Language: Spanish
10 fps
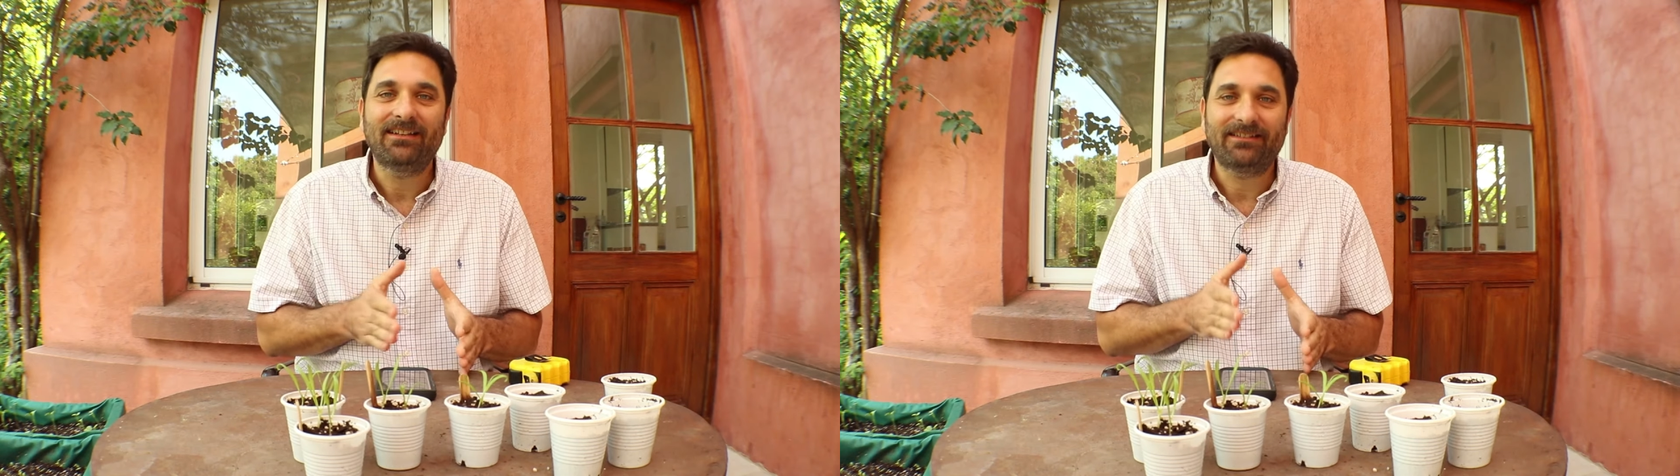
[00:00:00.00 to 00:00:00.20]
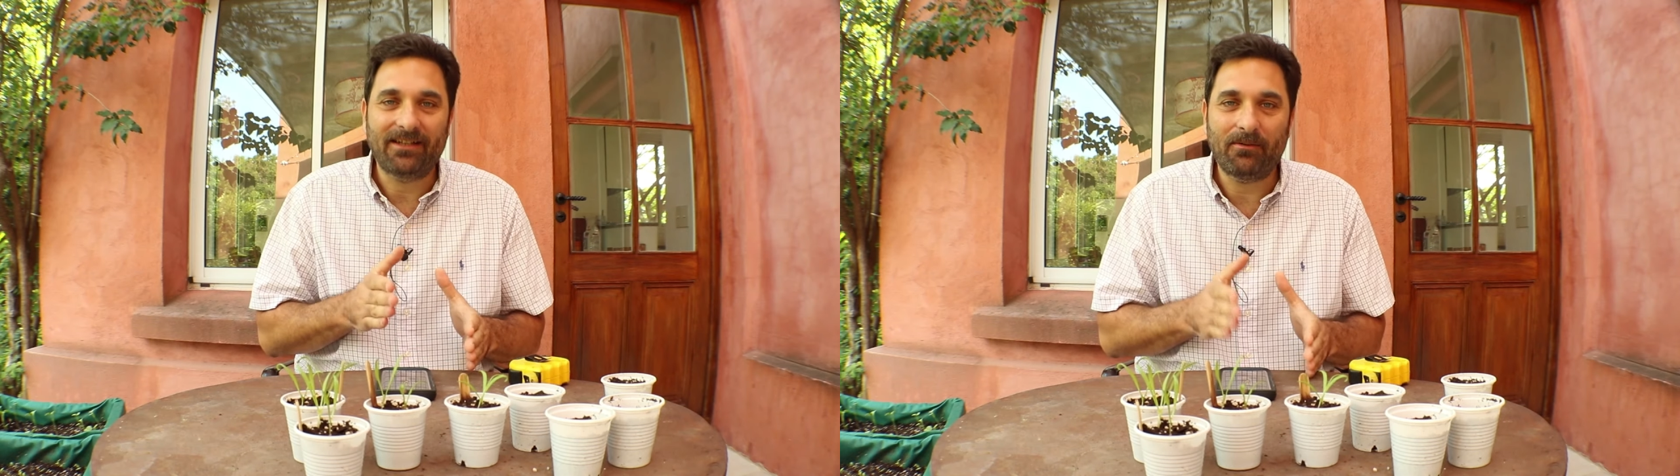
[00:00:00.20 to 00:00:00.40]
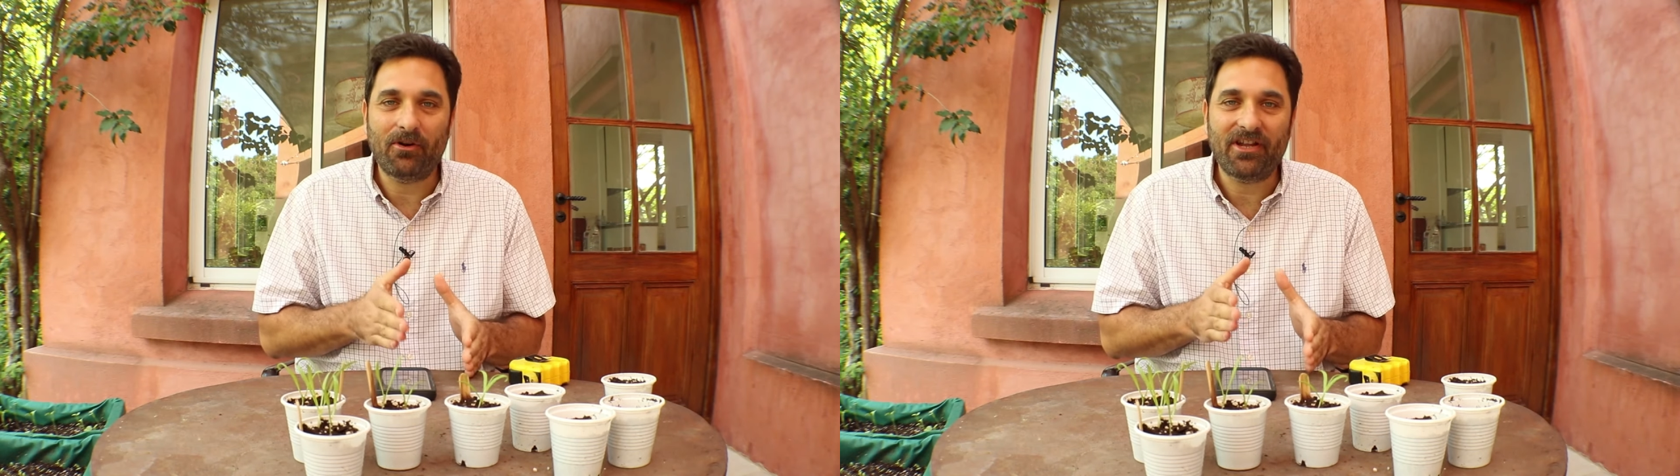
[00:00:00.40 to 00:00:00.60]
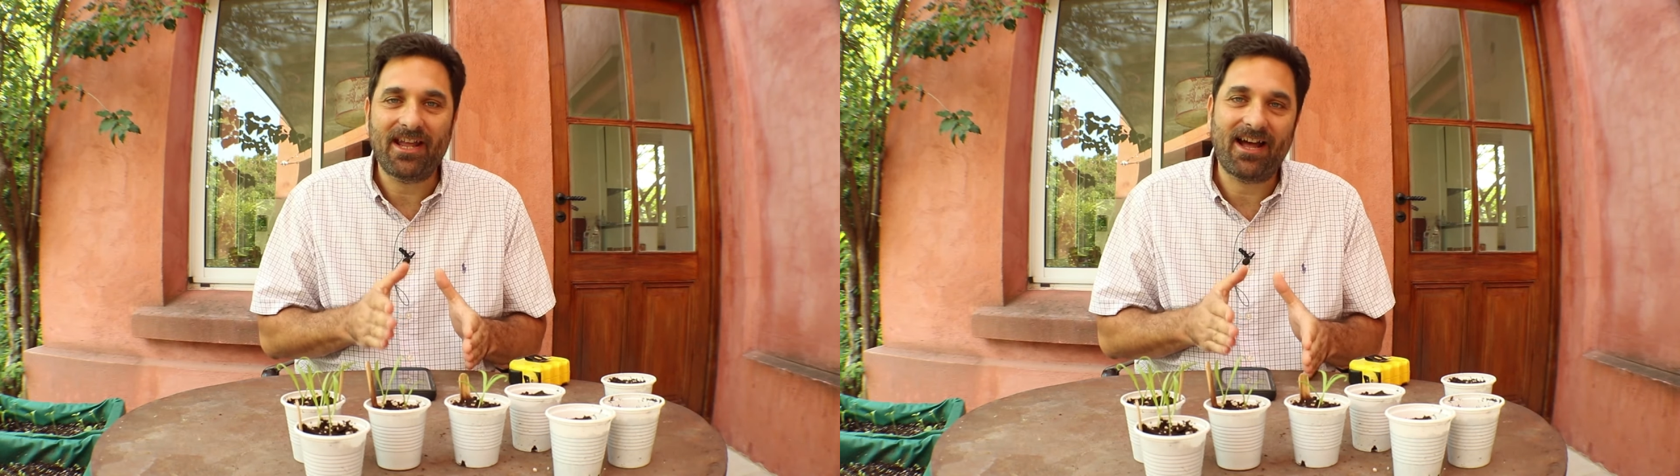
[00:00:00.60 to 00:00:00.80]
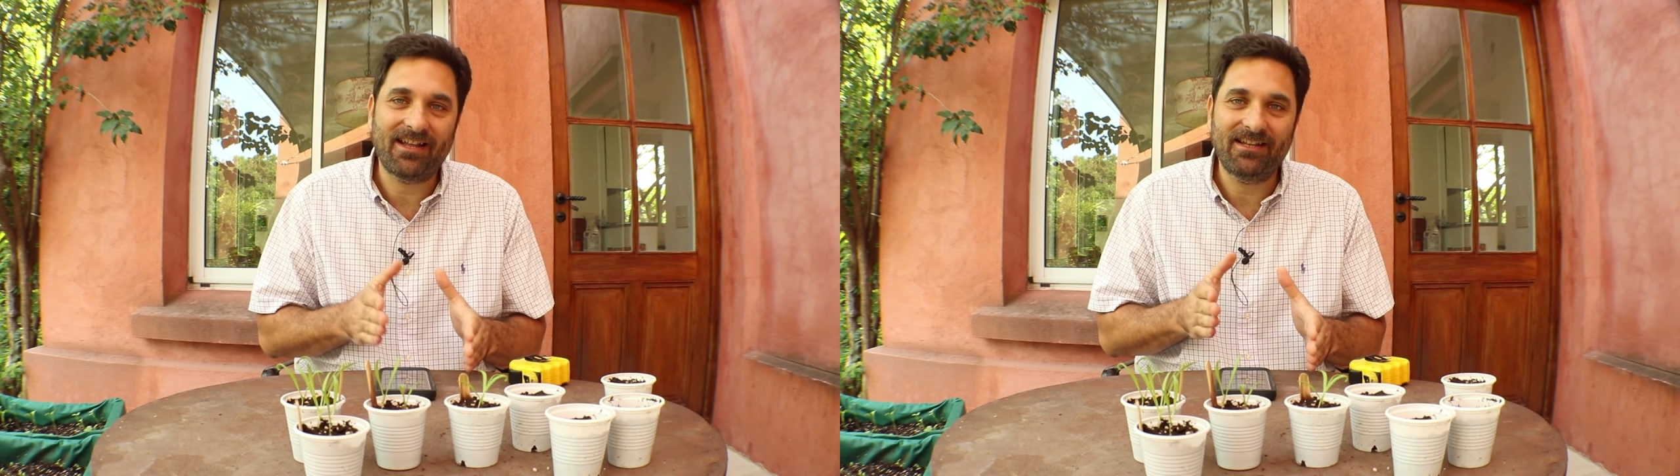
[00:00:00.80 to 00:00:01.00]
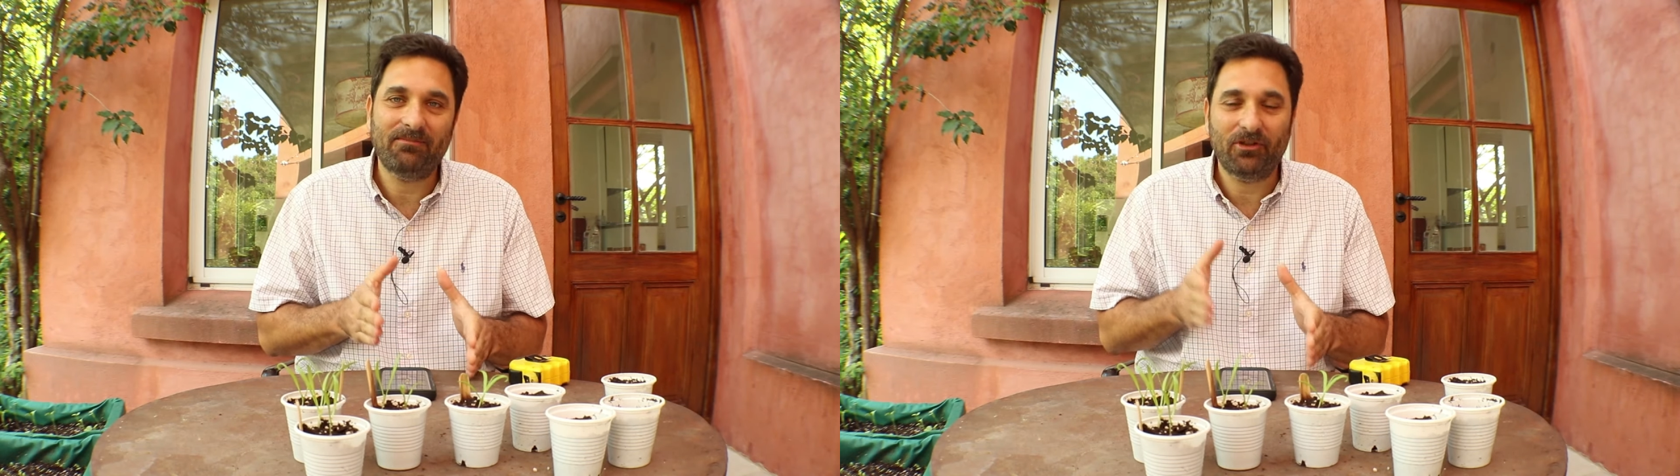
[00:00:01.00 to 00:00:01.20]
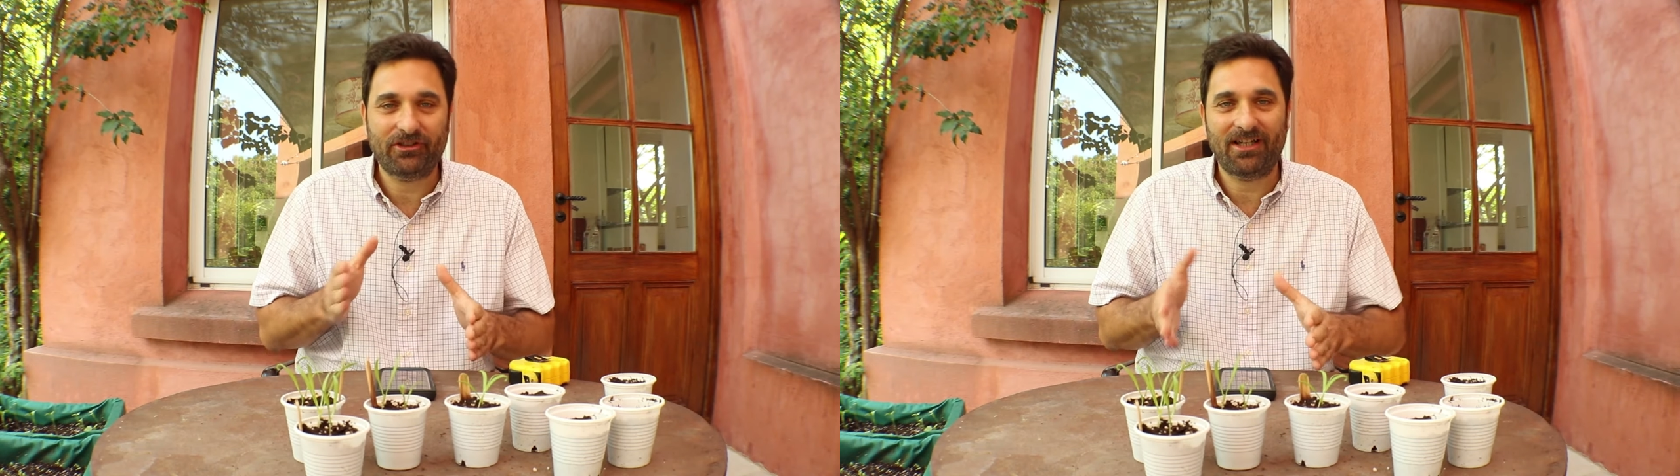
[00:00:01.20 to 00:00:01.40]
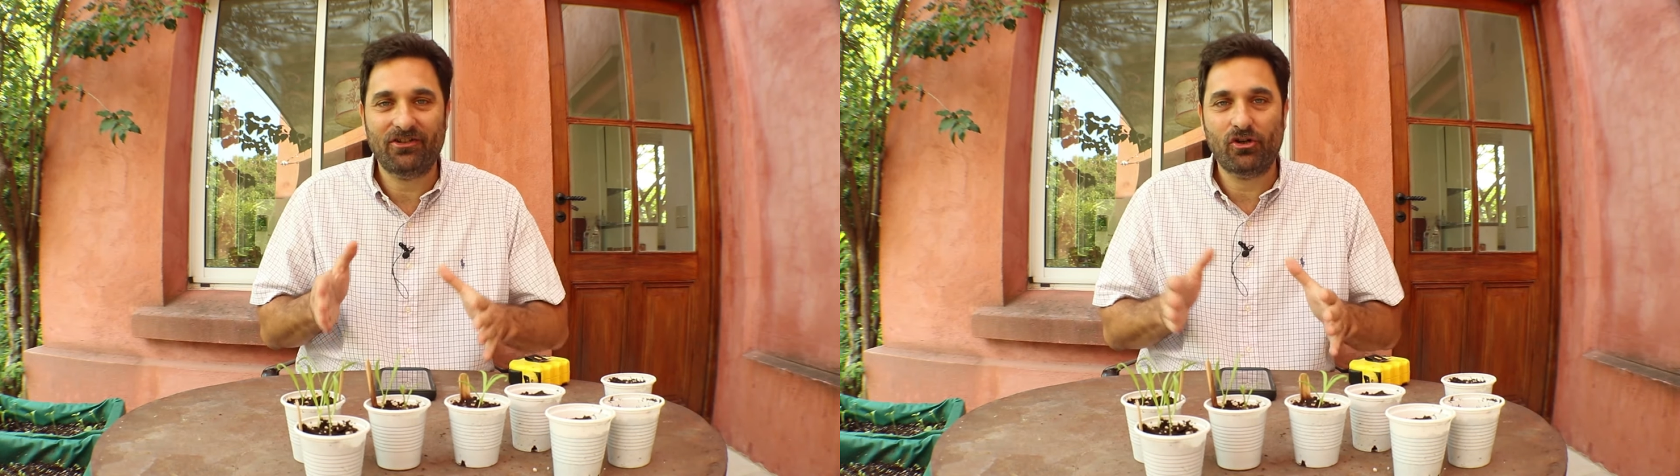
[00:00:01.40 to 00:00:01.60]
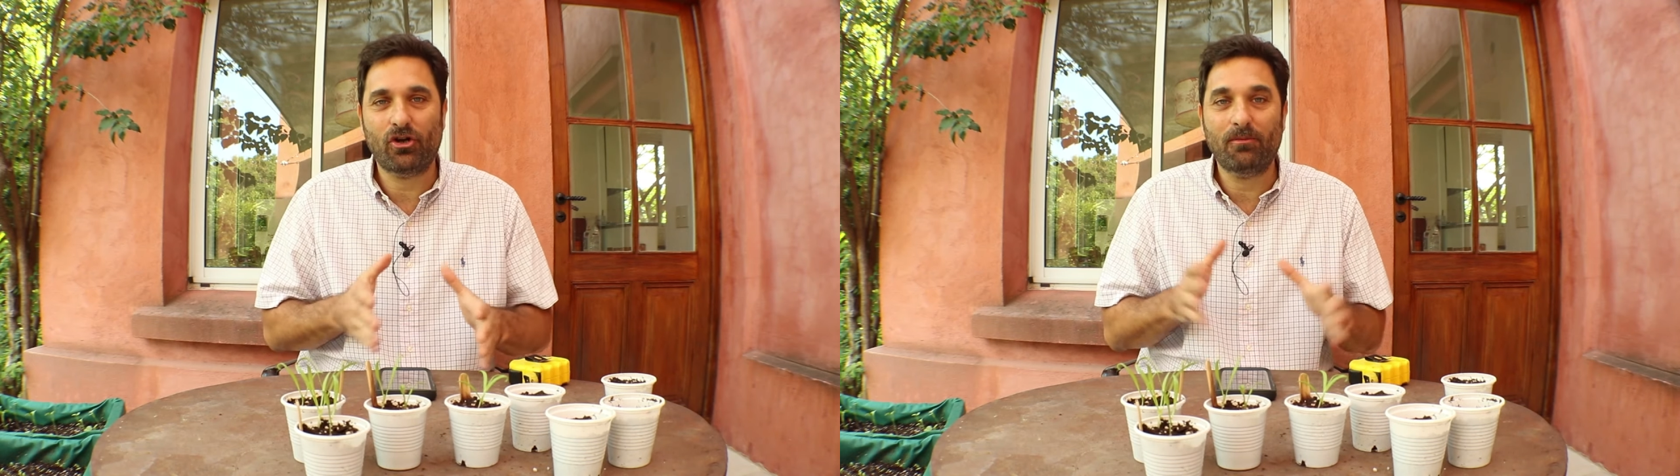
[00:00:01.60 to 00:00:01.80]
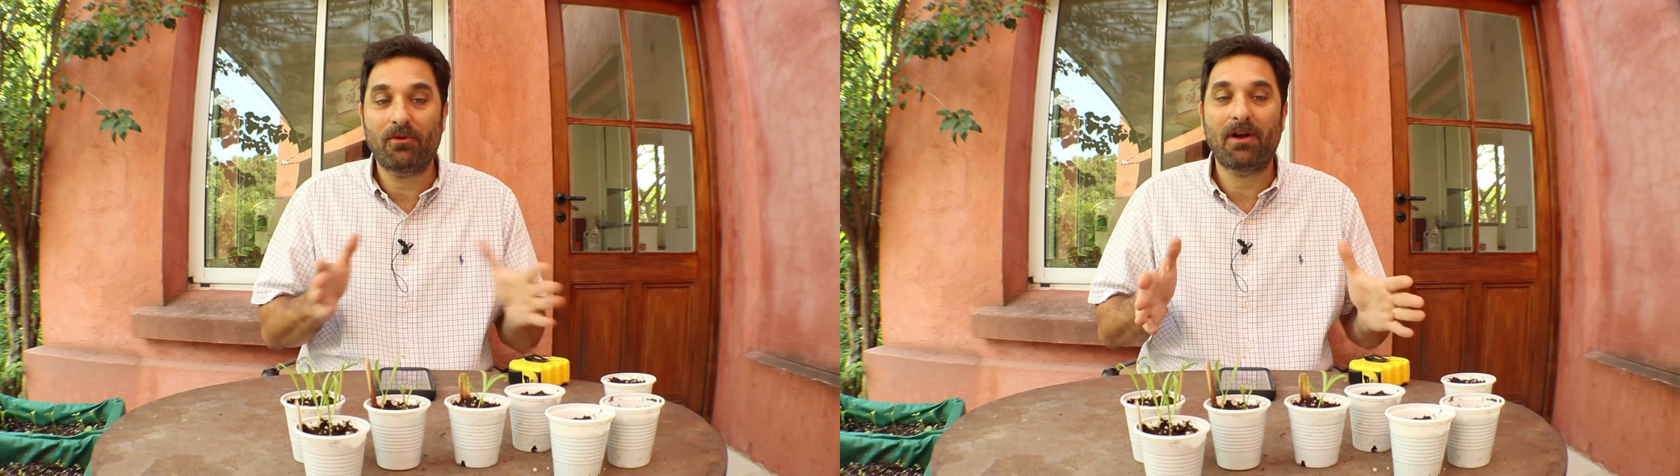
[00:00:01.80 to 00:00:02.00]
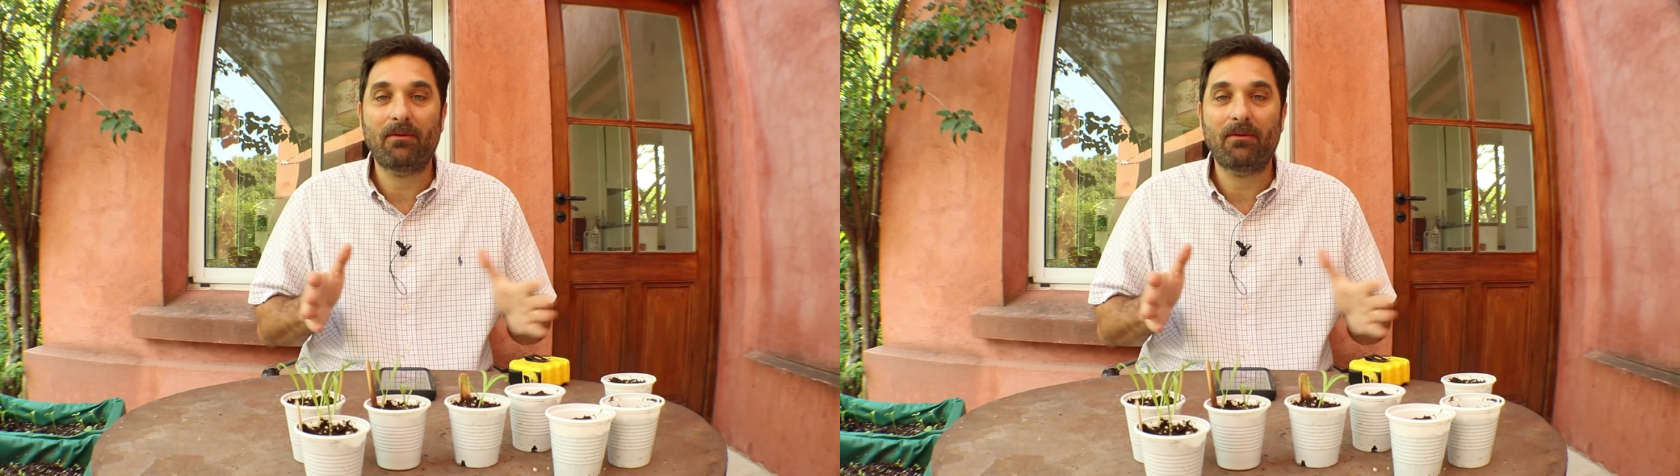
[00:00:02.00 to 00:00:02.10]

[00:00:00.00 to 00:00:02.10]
te voy a ir mostrando cómo va